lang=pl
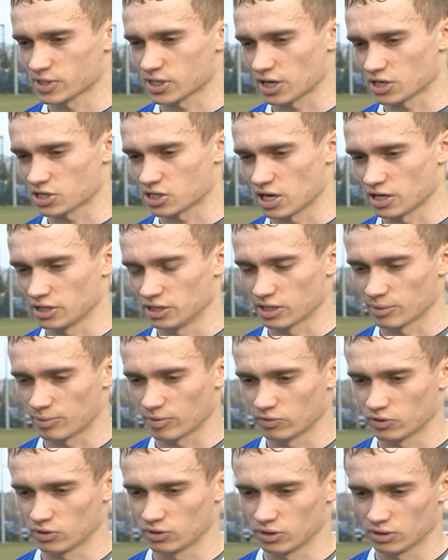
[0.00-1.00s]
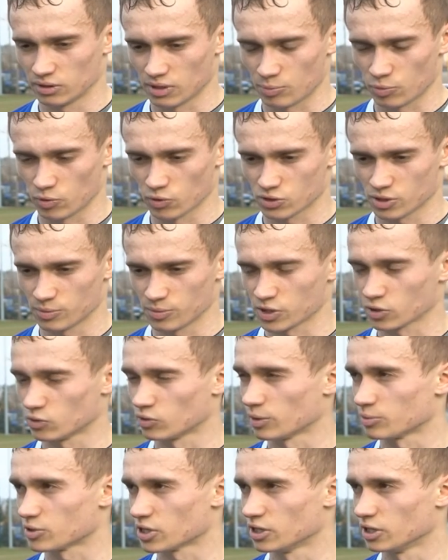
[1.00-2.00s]
skreśleni i na pewno nie położymy się
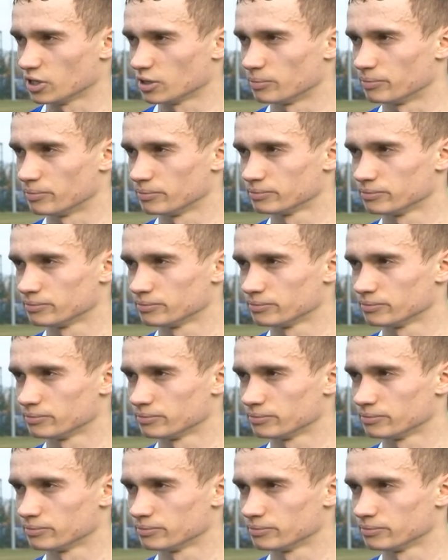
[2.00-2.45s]
tutaj przed nikim.